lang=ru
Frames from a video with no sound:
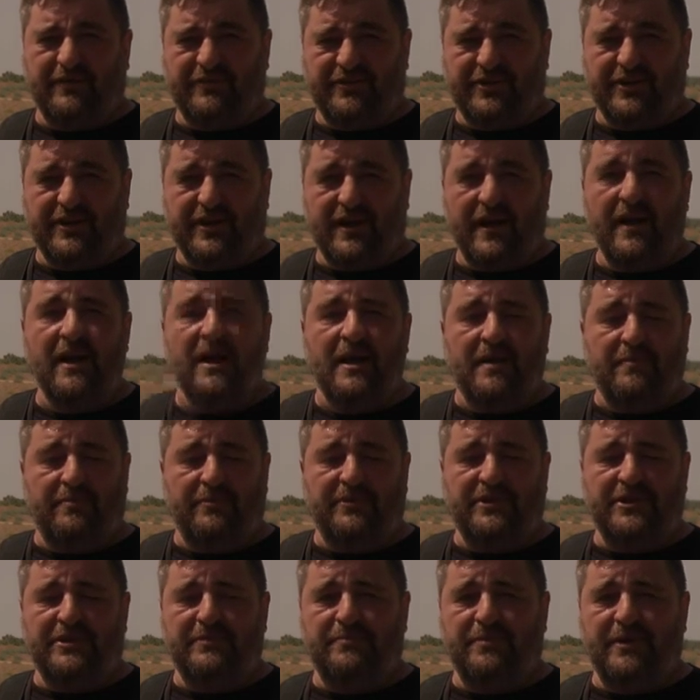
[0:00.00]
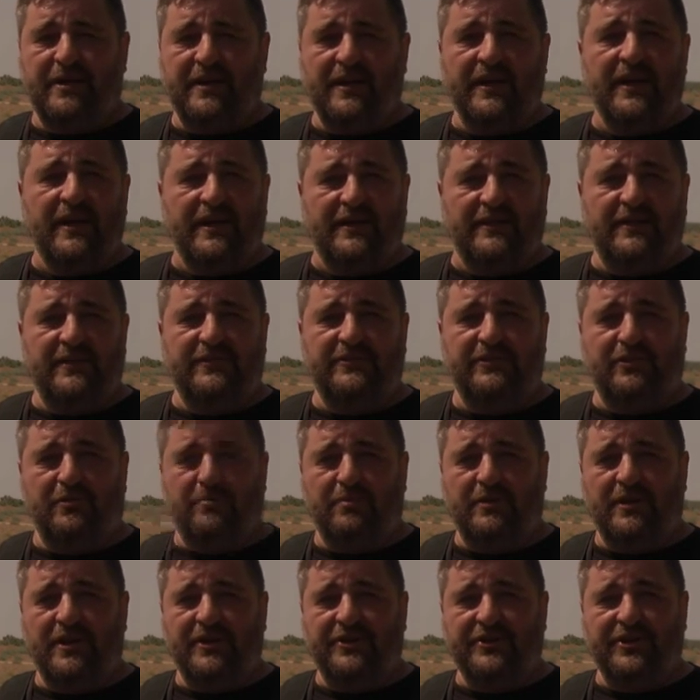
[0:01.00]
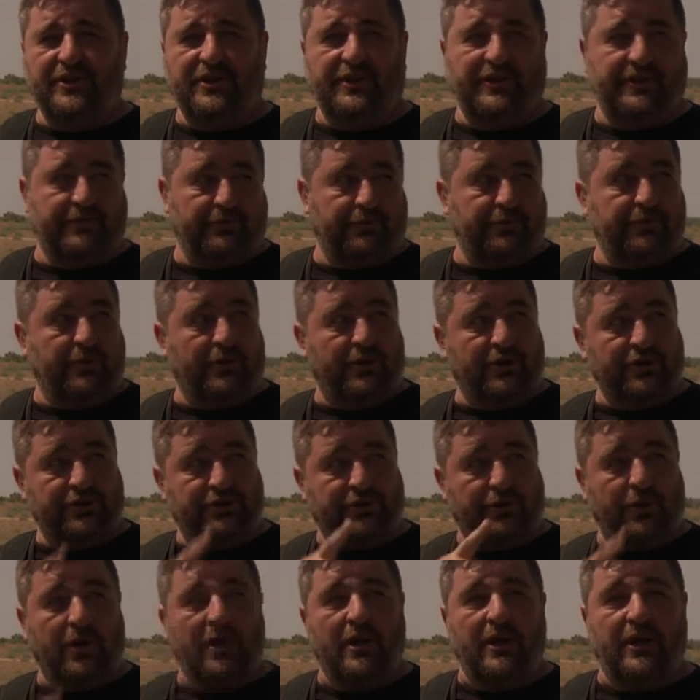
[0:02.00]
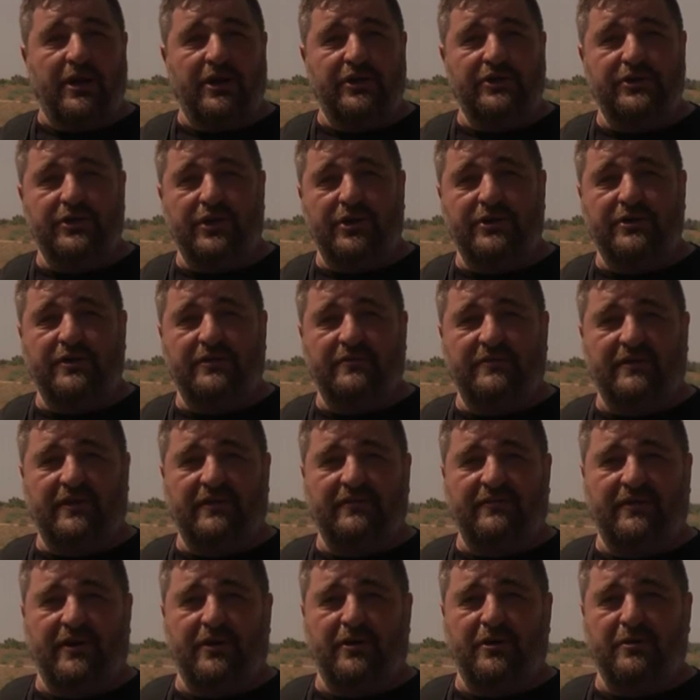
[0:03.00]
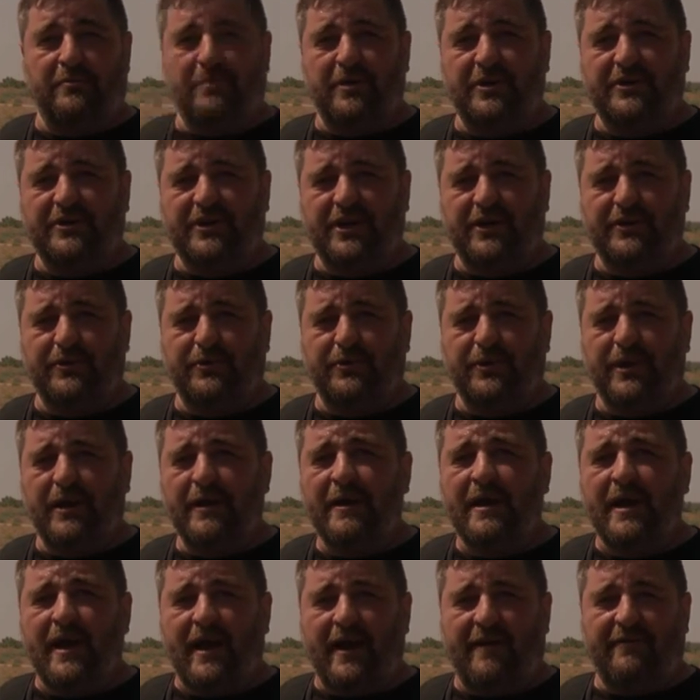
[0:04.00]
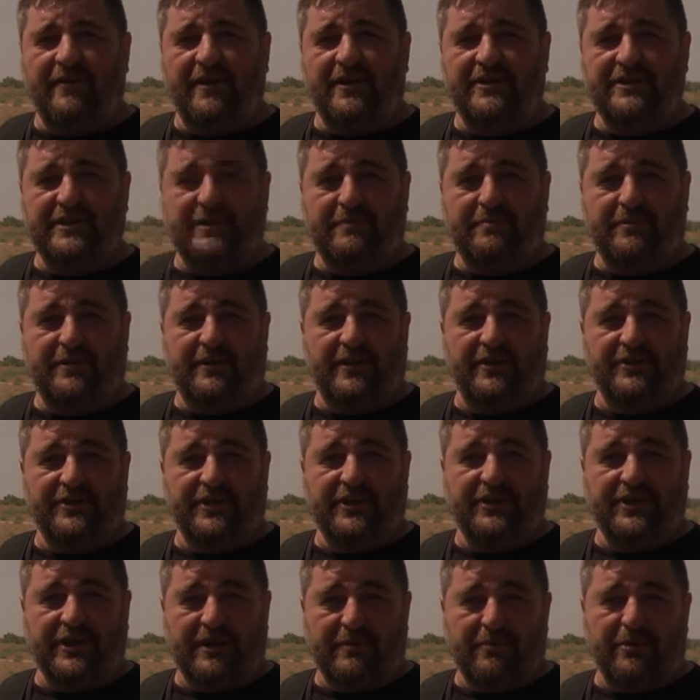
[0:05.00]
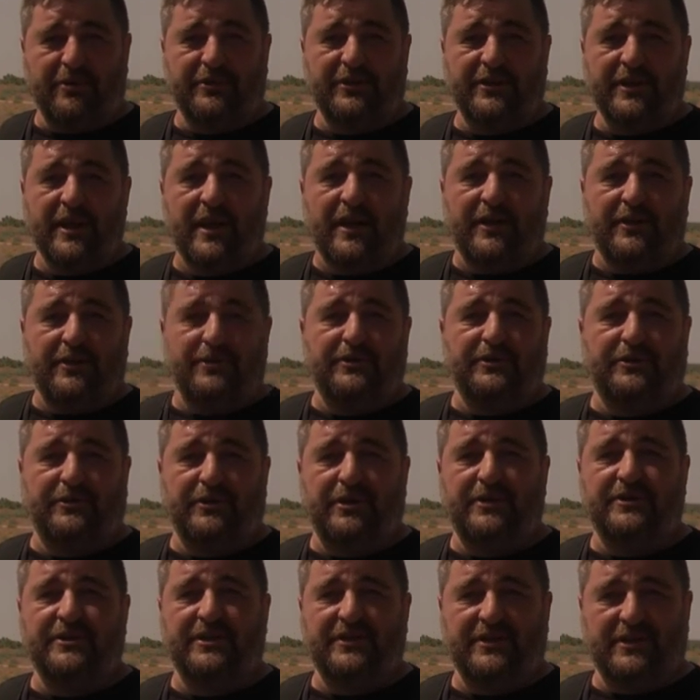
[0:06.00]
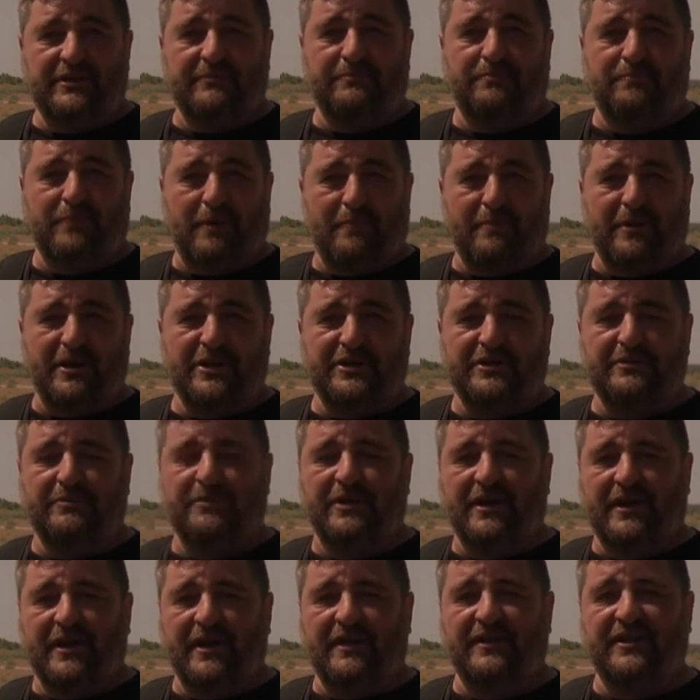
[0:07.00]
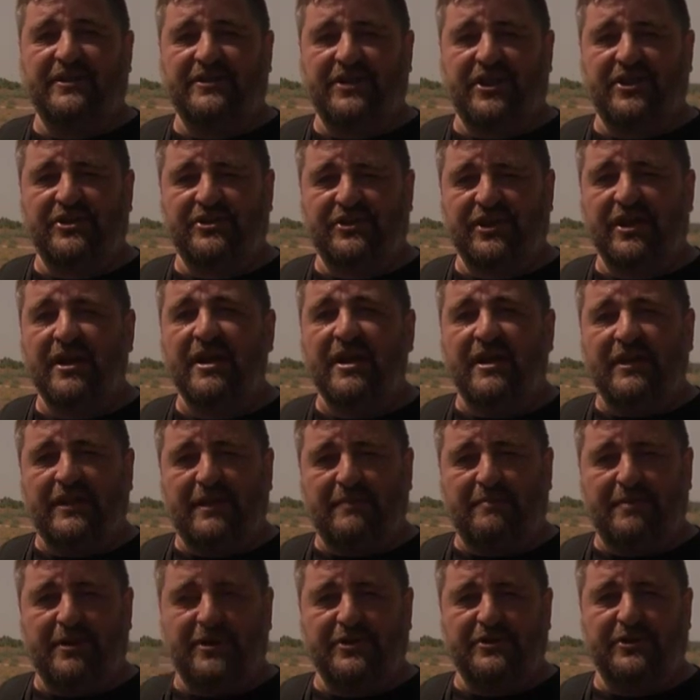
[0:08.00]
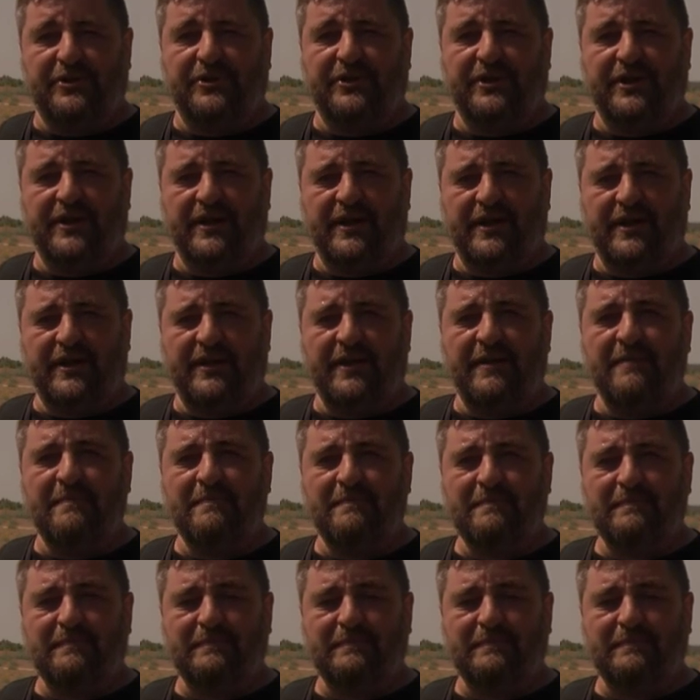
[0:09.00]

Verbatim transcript: Вчера мы здесь были, здесь все было открыто. Вот только что еще один взрыв в районе Бейтхануна, авиация продолжает работать, то ситуация здесь по-прежнему такая достаточно напряженная. Лена?